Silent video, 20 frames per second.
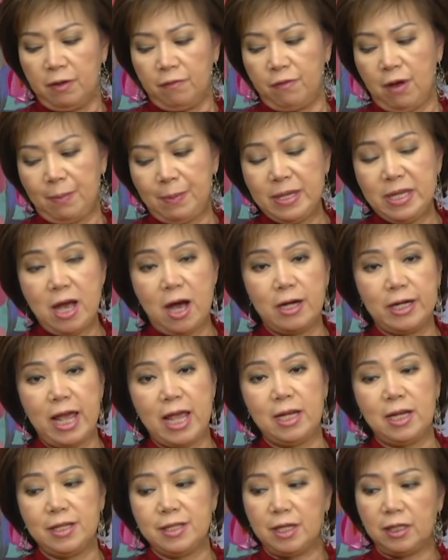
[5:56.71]
và bây giờ
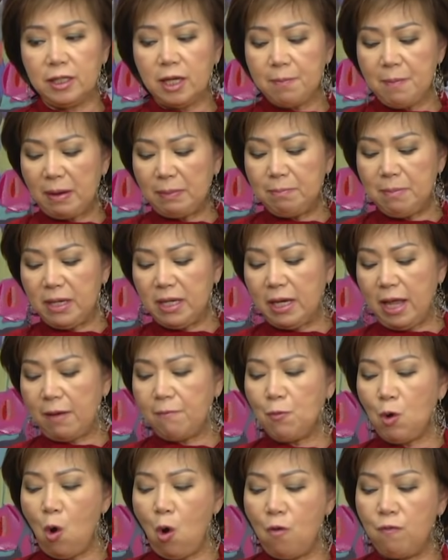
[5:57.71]
đây là những cái bánh mì
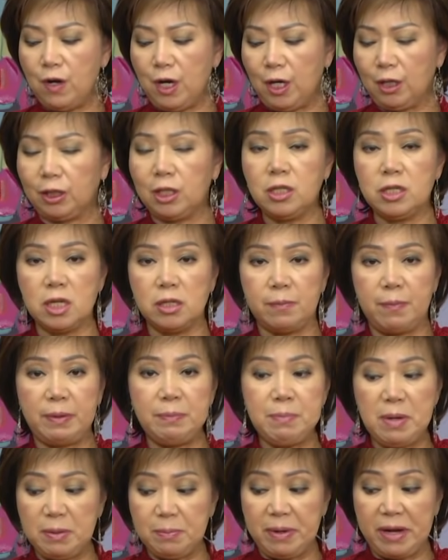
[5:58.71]
lép over tất nhiên là
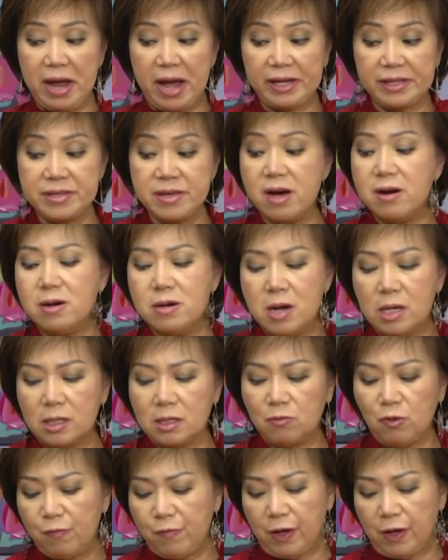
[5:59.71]
bánh mì mình ăn dư á thưa quý